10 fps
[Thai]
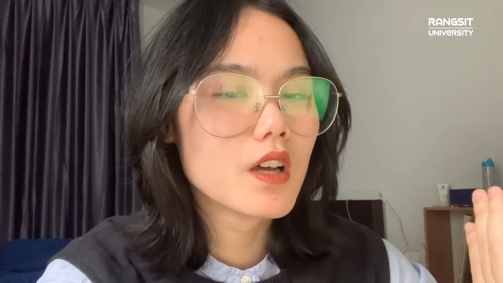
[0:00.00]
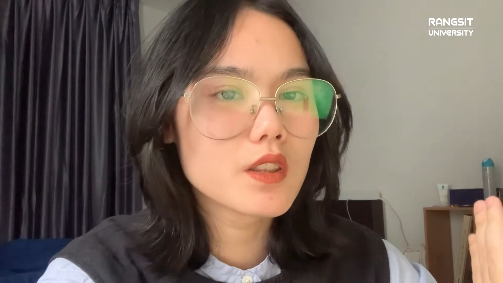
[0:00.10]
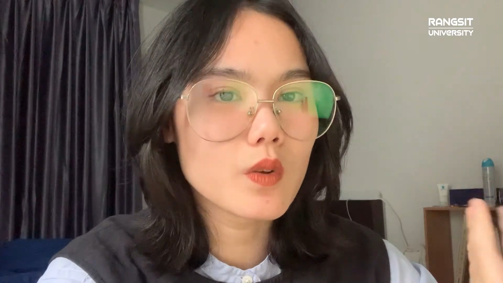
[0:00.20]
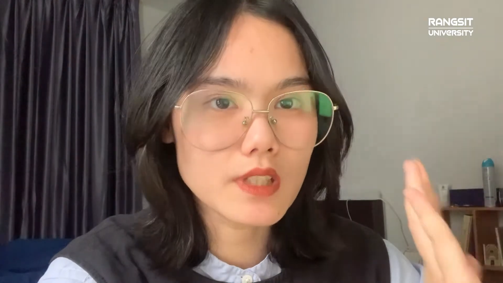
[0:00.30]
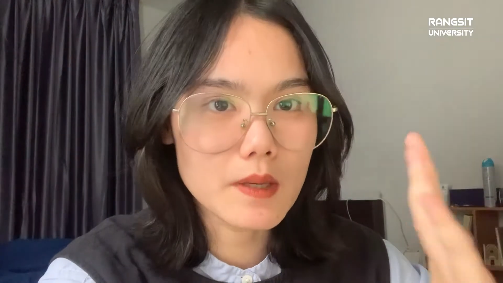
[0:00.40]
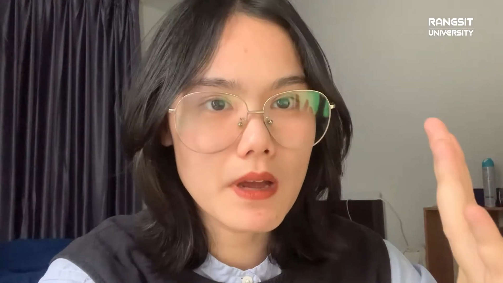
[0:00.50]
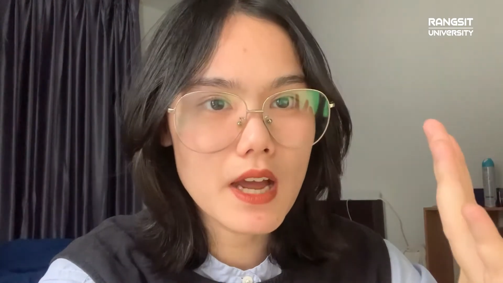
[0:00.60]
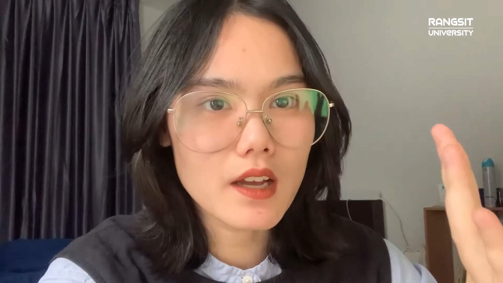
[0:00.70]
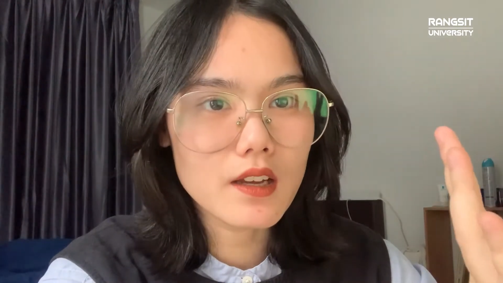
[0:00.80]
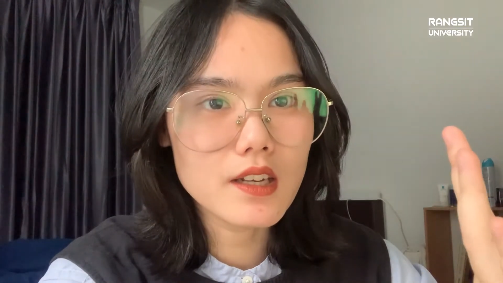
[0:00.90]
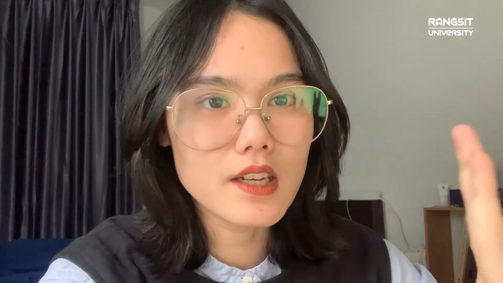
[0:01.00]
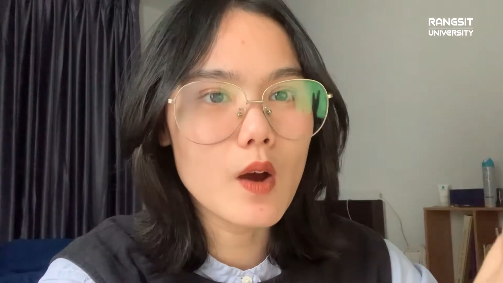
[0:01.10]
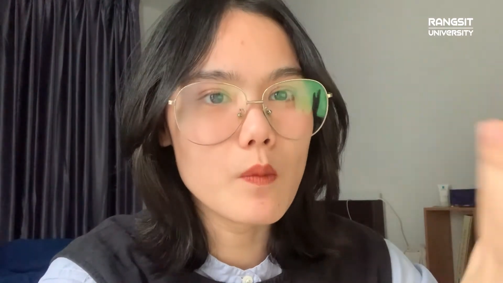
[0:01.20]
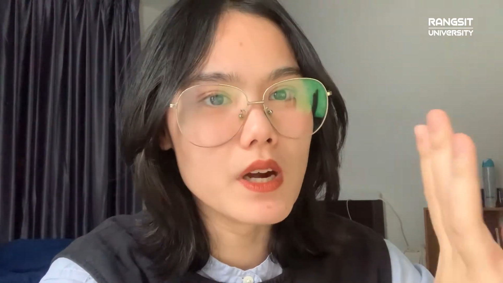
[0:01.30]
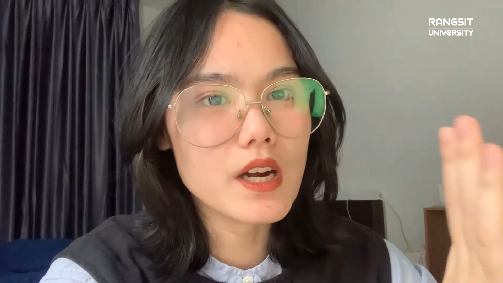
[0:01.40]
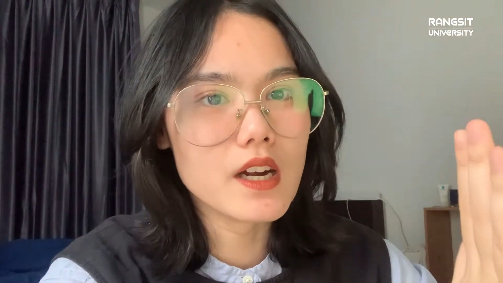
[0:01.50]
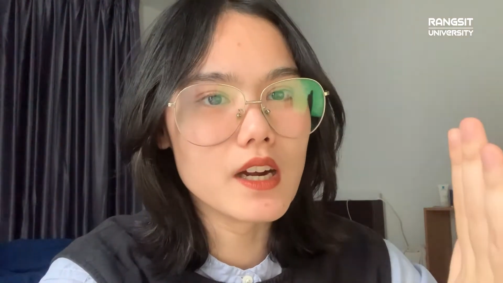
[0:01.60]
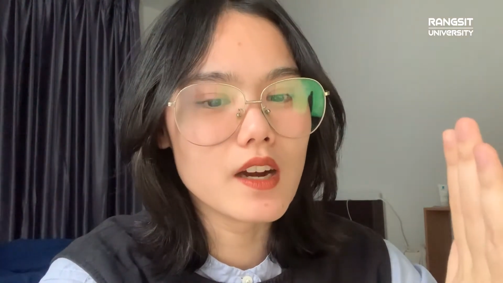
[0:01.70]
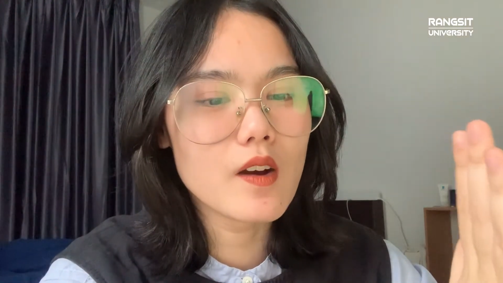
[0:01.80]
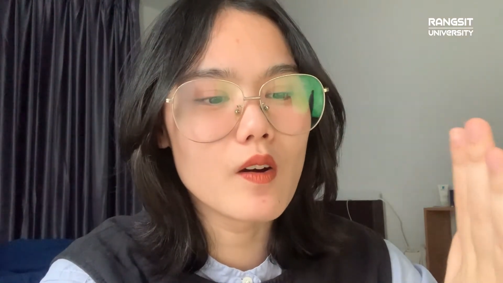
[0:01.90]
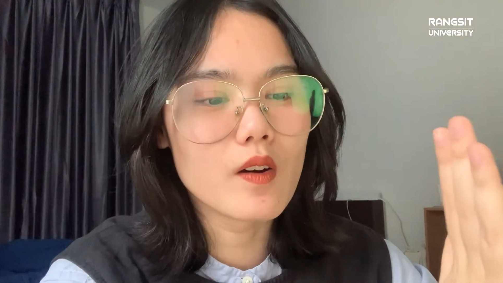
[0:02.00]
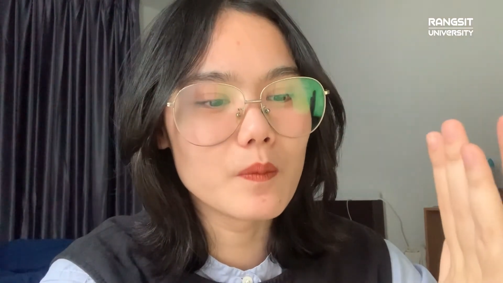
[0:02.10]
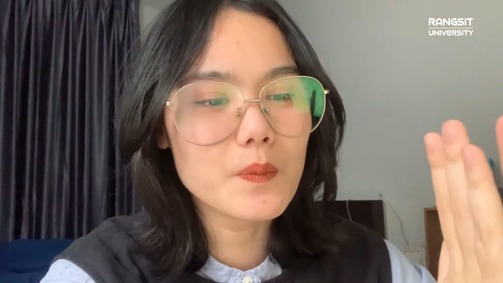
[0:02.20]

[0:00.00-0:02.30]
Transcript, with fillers: ตกใจมากก็เลยเอาเบอร์ของ